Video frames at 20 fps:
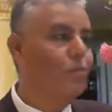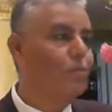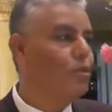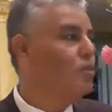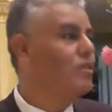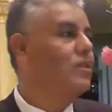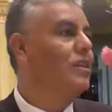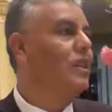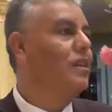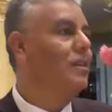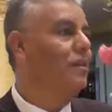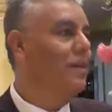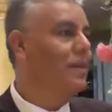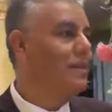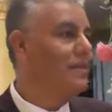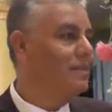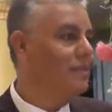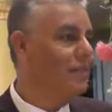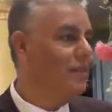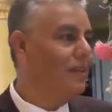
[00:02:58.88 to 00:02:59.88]
بنص
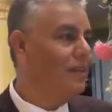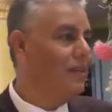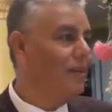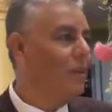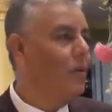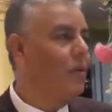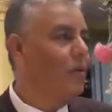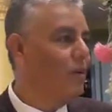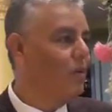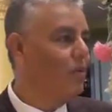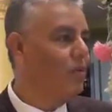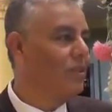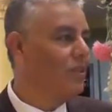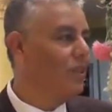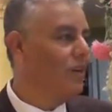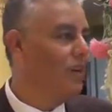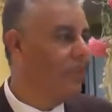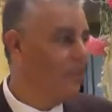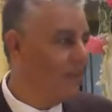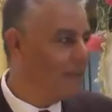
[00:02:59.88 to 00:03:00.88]
الابحاث دي لو انا
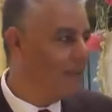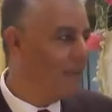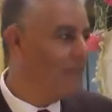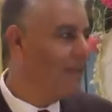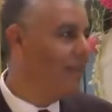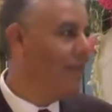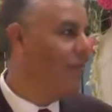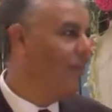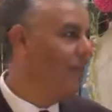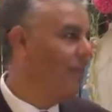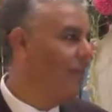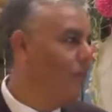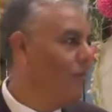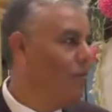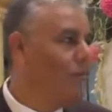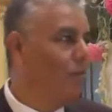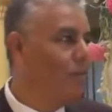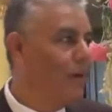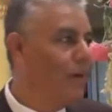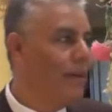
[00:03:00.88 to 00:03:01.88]
كنت يعني
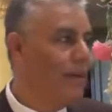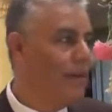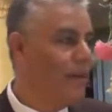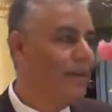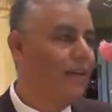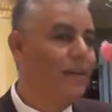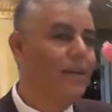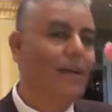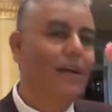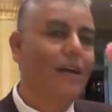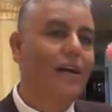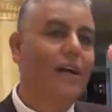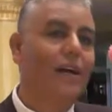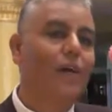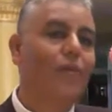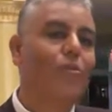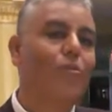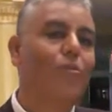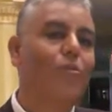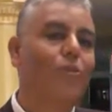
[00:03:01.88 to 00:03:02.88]
مبالغ
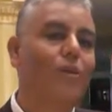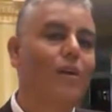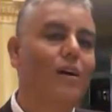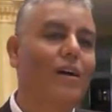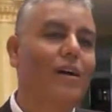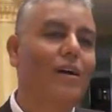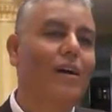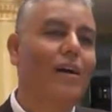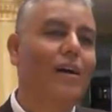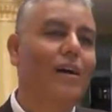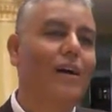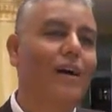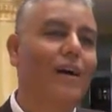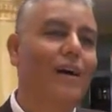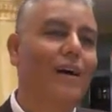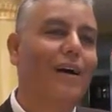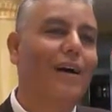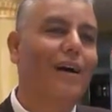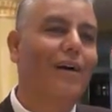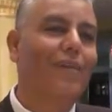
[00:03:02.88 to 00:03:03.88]
او
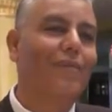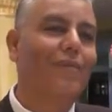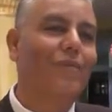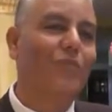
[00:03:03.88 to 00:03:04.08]
آه،